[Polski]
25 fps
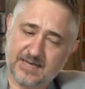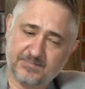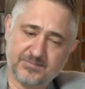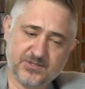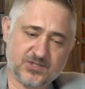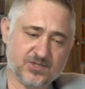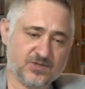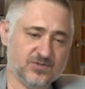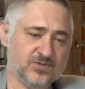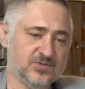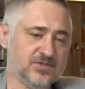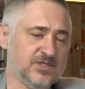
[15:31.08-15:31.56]

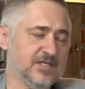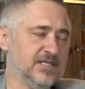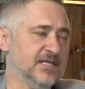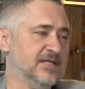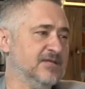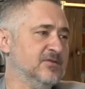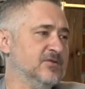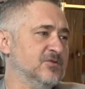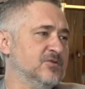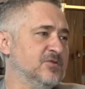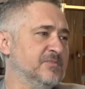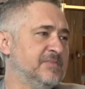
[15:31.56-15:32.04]

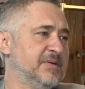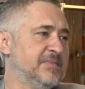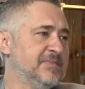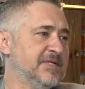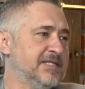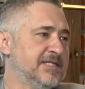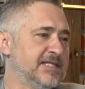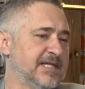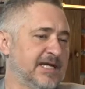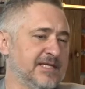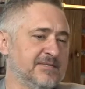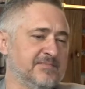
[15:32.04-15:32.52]
absolutnie, no to
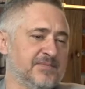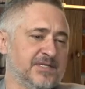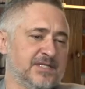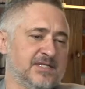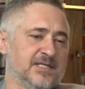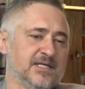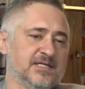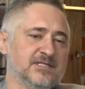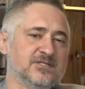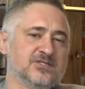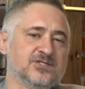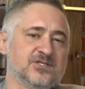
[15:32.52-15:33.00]
pamiętajmy,
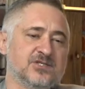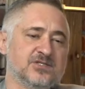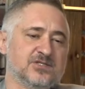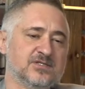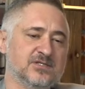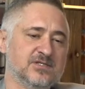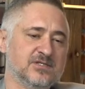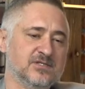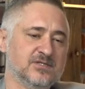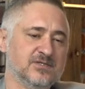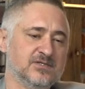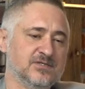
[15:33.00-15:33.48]
tak, że,
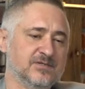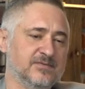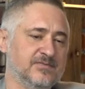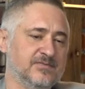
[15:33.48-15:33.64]
że